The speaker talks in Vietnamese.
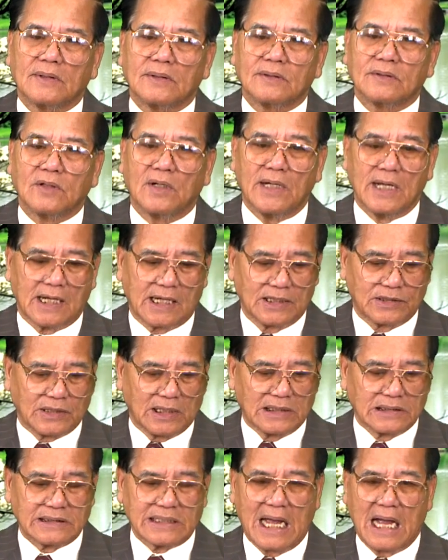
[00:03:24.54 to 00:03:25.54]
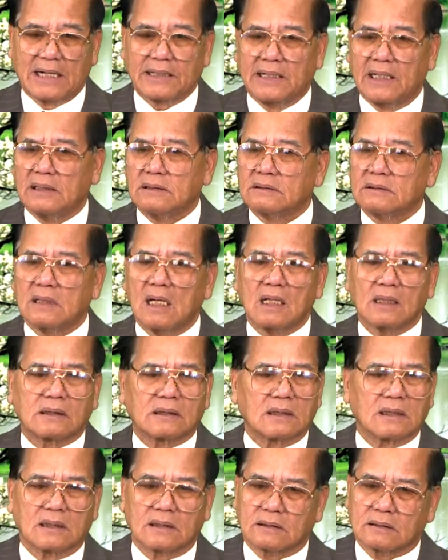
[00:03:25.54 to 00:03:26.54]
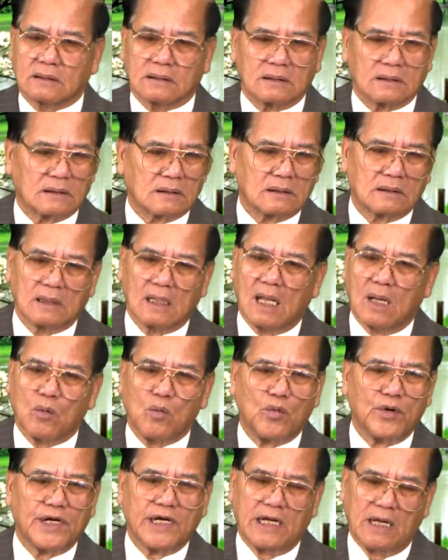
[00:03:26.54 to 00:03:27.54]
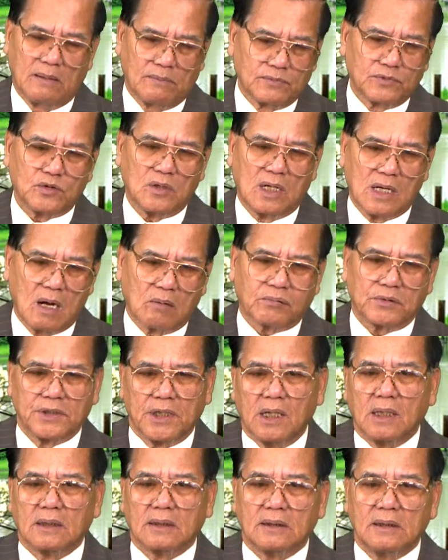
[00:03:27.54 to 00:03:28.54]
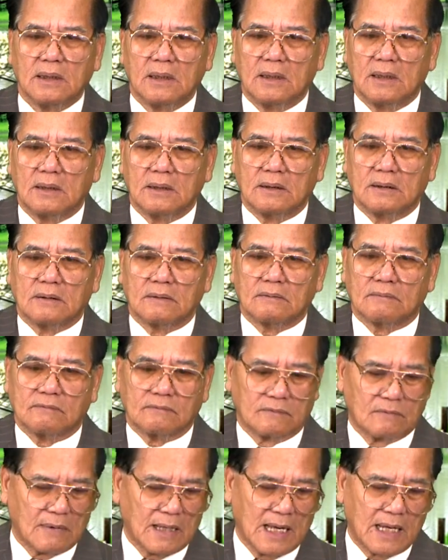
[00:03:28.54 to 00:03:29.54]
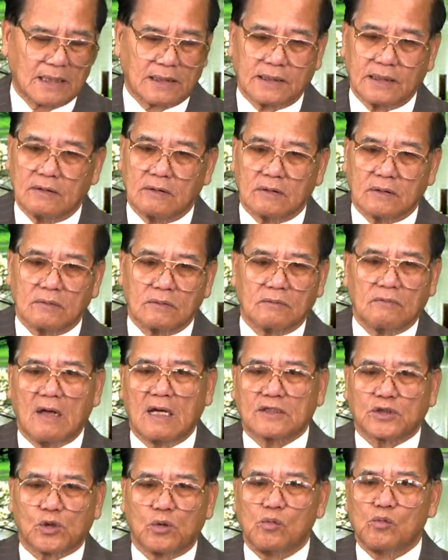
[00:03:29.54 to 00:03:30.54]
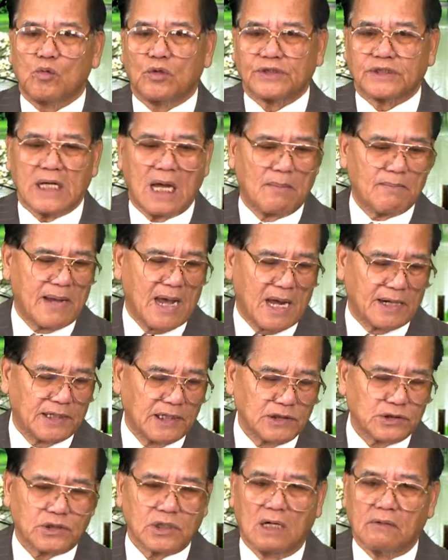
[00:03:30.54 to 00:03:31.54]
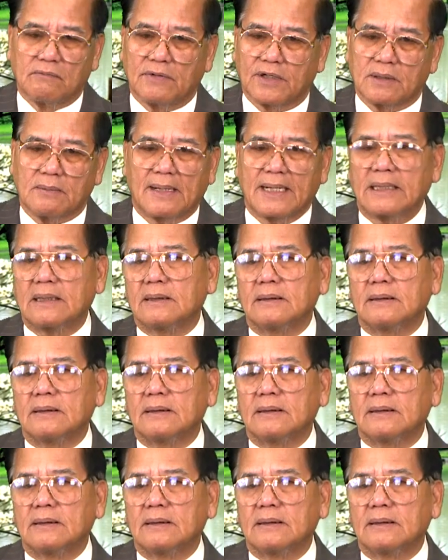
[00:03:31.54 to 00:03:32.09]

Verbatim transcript: Cho nên cái tình trạng này rất là nguy hiểm cho học đường. Và vác súng của cha mẹ đến trường mà nó bắn.